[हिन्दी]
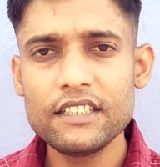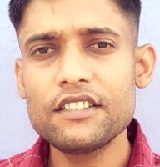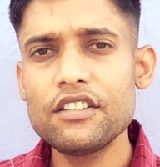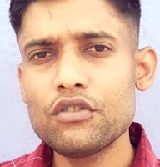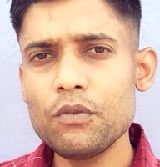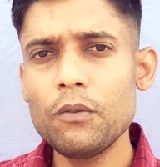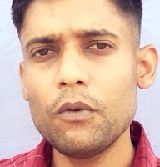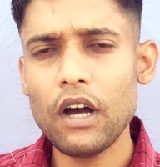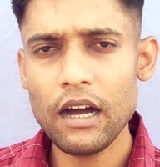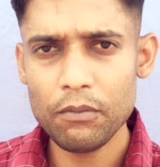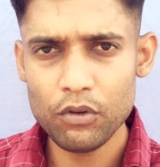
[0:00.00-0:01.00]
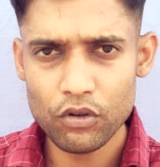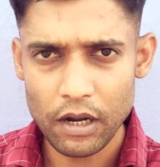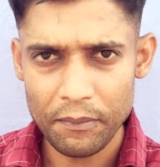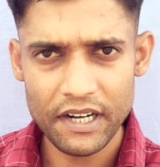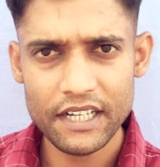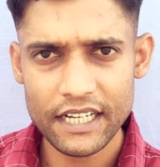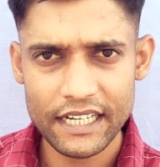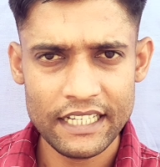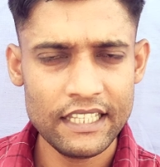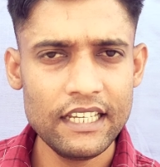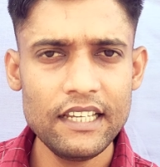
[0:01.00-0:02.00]
जिससे उसमें वो आप लोग कमेंट कर
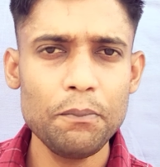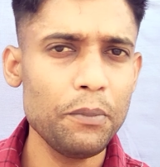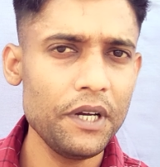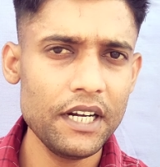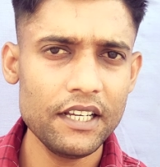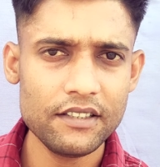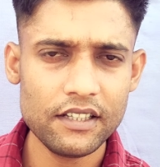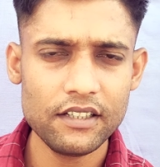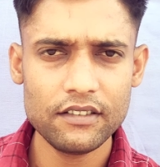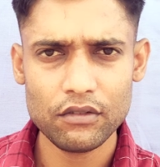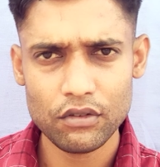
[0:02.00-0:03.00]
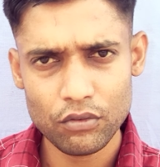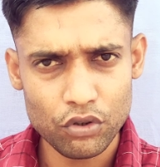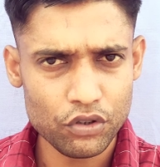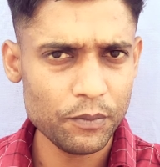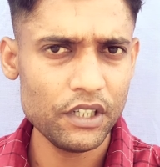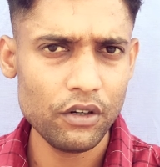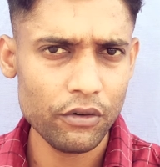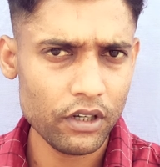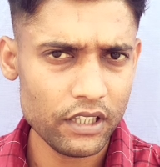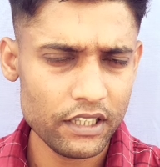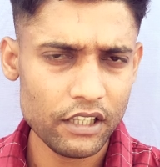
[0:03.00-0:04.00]
रहे थे कि ये पेड है सर कुछ
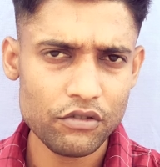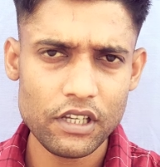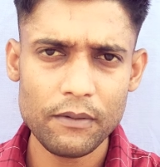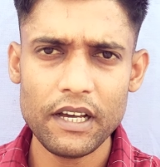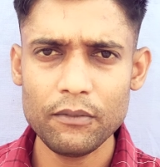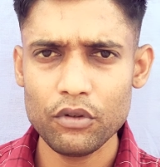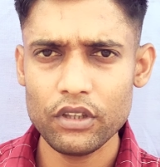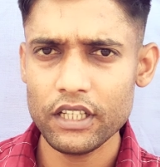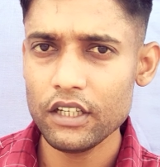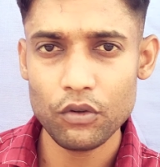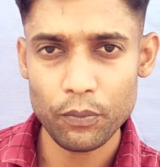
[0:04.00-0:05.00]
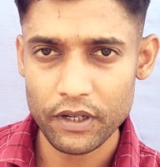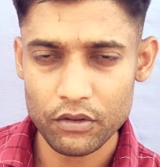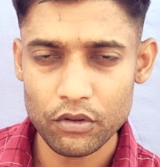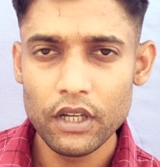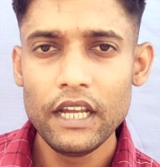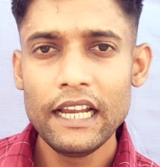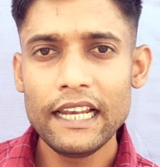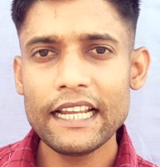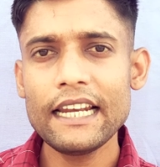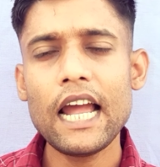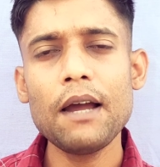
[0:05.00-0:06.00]
मिनटों का देता है उसके बाद बोलते कि रुपये दे
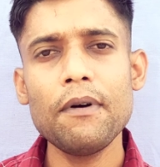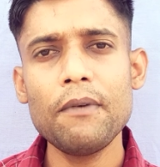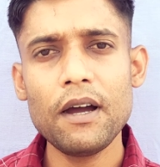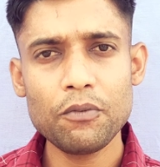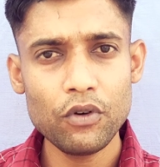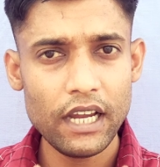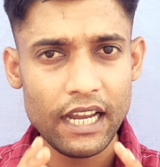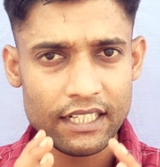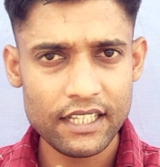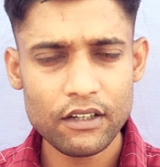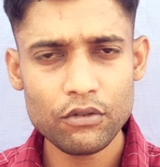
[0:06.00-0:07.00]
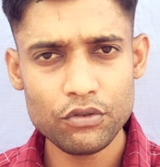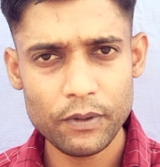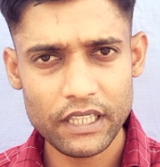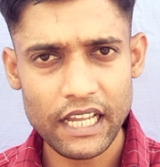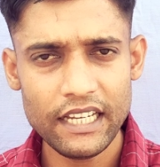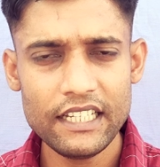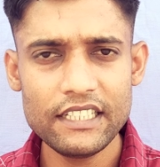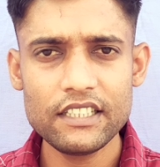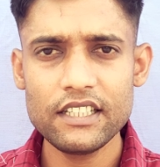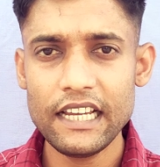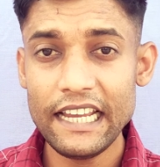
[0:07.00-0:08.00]
लेकिन अब हम आपको ऐसा कुछ बताएंगे
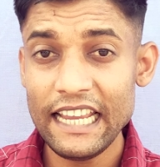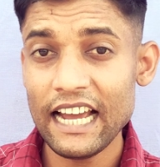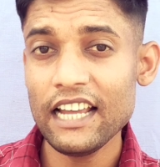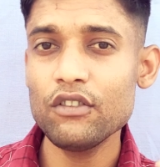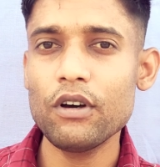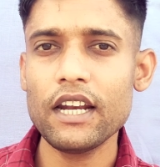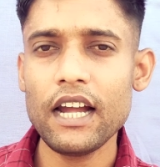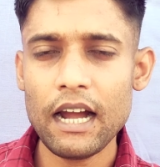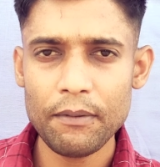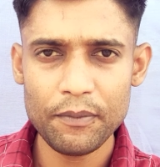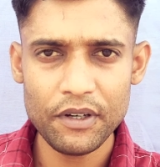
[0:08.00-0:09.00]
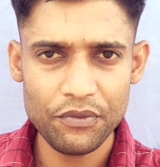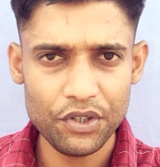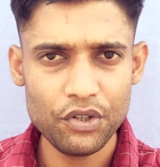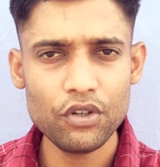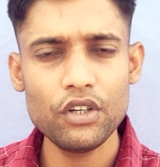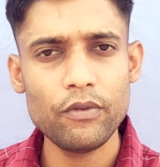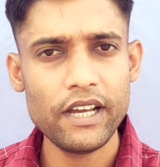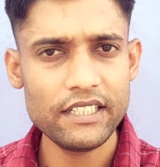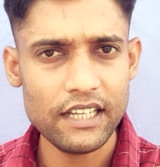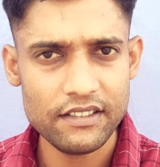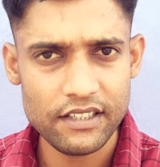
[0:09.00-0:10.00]
जिससे ए द्वारा आप अपने वीडियो की
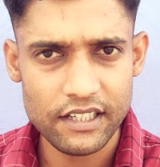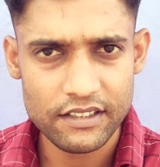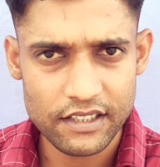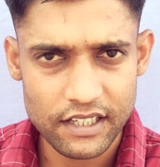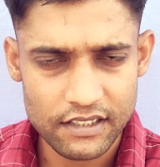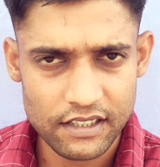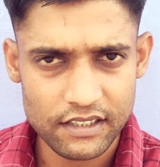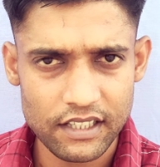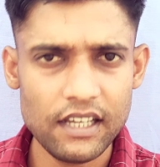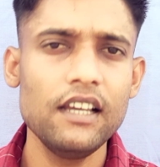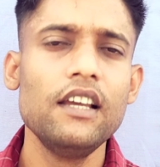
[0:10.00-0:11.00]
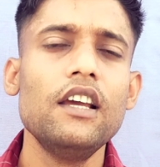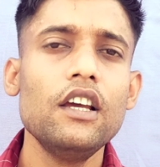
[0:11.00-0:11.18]
नॉइस कैंसिलेशन कर सकते हैं